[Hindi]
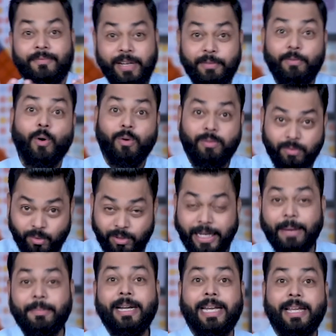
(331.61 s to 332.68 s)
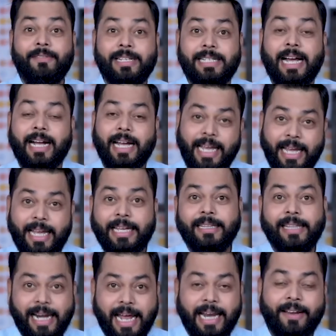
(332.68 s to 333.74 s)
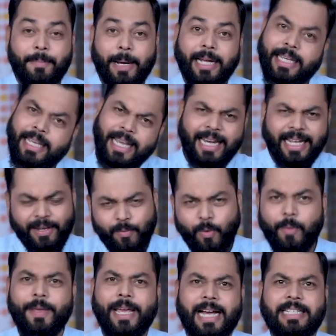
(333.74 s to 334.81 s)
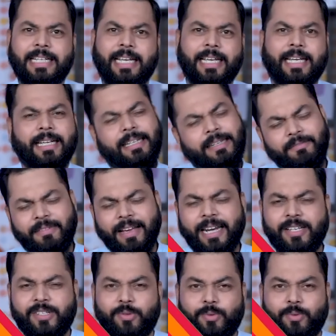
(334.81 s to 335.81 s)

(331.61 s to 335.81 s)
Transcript: वीवो उनके भी टीवीज आ गए हैं इधर आने बाकी हैं लेकिन वो भी आ जाएंगे वेरी